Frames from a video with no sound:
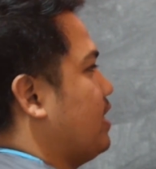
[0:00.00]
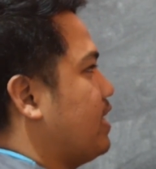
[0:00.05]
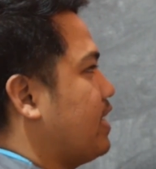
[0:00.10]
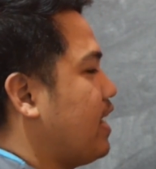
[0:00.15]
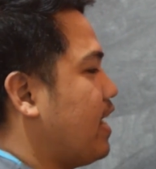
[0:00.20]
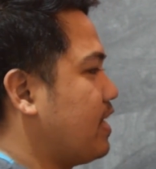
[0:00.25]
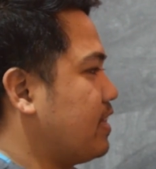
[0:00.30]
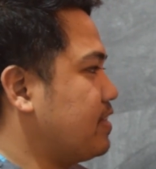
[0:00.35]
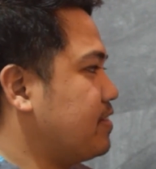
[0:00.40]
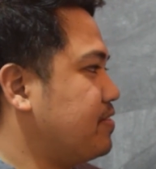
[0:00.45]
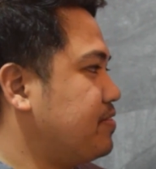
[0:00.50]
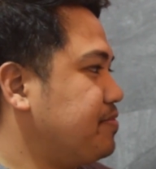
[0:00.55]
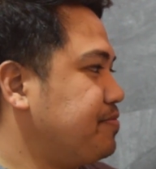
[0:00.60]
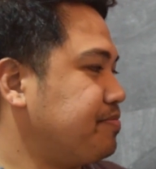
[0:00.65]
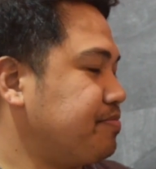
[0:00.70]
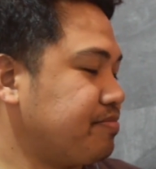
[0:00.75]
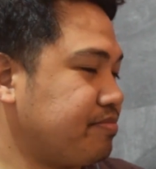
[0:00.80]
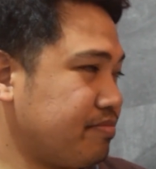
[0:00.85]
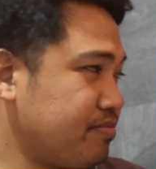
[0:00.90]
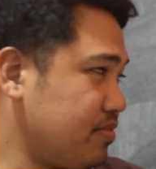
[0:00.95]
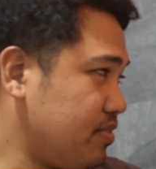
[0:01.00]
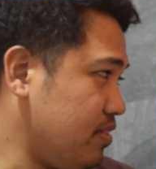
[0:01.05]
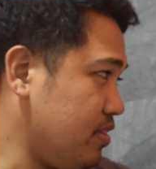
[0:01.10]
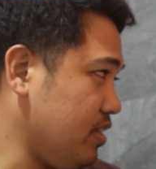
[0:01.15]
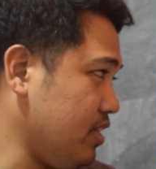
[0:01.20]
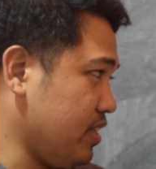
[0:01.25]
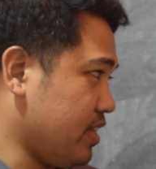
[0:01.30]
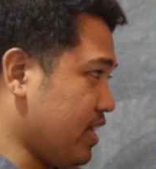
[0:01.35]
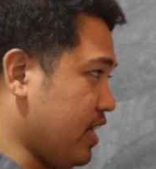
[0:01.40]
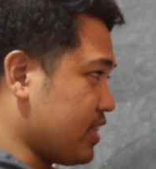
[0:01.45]
Yan.
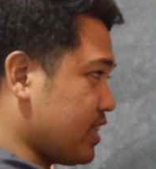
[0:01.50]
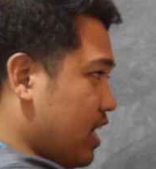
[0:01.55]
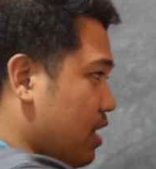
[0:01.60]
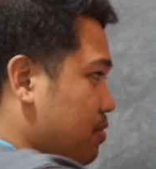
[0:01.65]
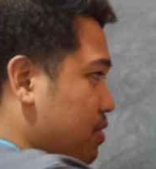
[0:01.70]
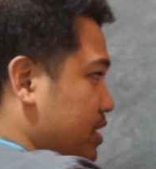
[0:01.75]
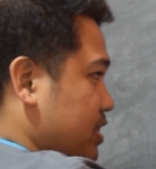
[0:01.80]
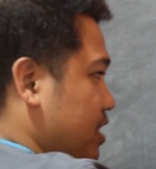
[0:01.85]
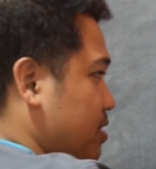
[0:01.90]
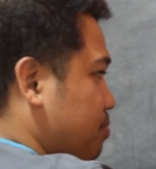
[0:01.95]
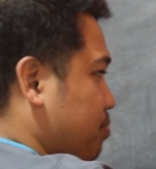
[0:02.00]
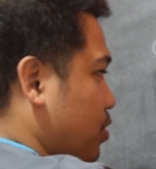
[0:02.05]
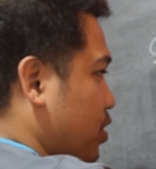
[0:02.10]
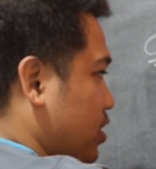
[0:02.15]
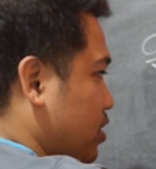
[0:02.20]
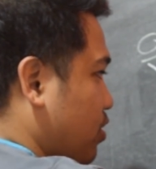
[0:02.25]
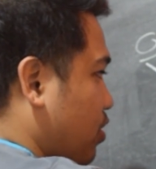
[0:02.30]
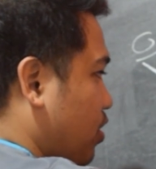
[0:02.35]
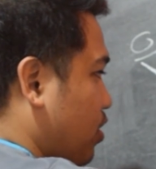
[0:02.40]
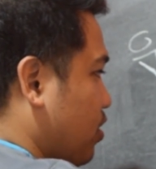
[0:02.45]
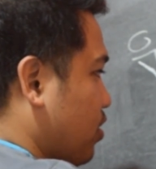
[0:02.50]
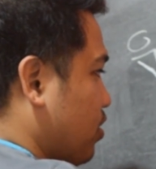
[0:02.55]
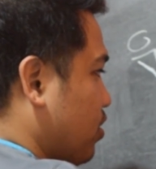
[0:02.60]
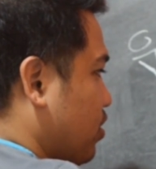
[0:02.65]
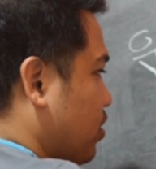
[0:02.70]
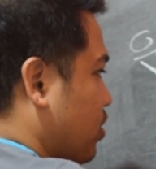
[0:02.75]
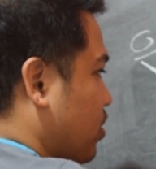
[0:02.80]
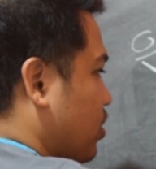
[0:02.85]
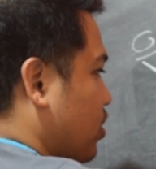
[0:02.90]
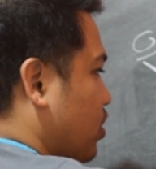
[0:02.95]
Tinatawag din po itong
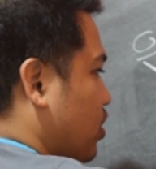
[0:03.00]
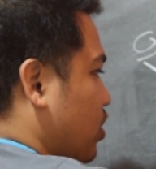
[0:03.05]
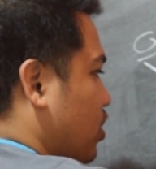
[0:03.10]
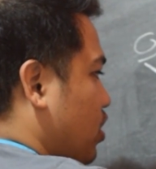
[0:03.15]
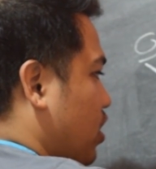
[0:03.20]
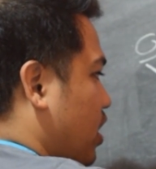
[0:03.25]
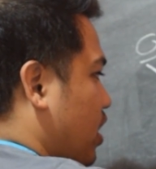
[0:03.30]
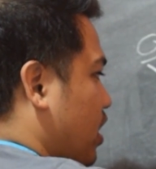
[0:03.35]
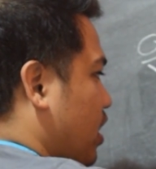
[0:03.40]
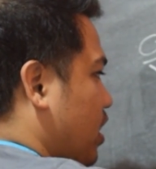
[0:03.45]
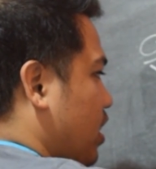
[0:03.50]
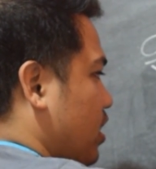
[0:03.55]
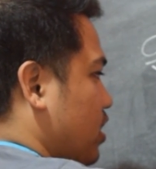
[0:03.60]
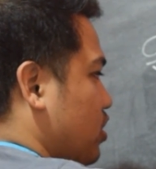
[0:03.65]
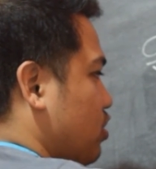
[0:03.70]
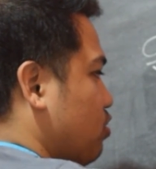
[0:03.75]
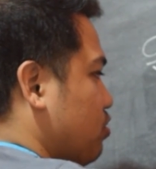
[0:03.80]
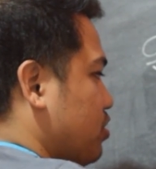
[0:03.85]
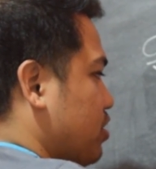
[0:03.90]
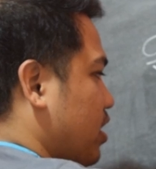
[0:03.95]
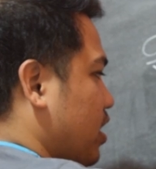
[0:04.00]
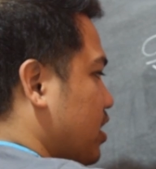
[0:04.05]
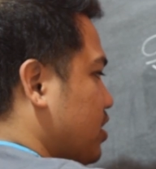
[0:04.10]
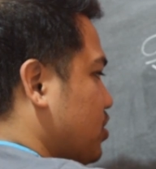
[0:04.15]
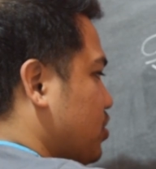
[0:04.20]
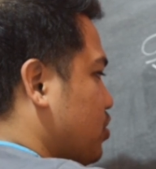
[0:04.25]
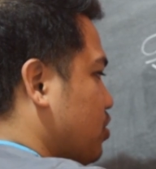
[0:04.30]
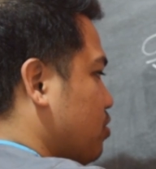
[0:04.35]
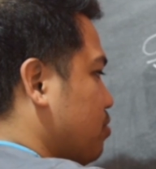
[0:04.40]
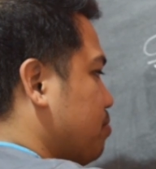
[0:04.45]
uh,
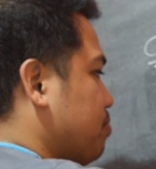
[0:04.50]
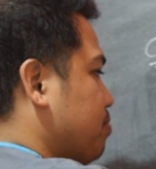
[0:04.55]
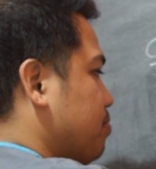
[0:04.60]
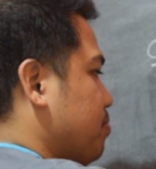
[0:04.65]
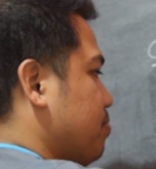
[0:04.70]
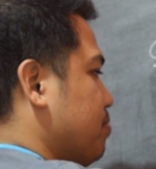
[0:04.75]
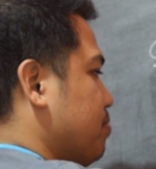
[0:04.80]
uterine tube.